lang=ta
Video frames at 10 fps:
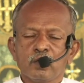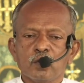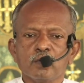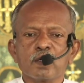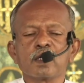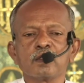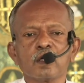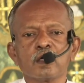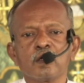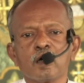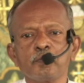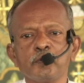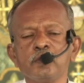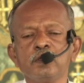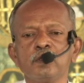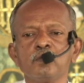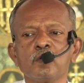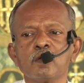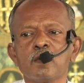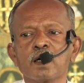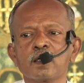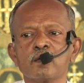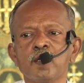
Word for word: ஒரு மகத்தான அற்புதத்தின் மூலமாக நான்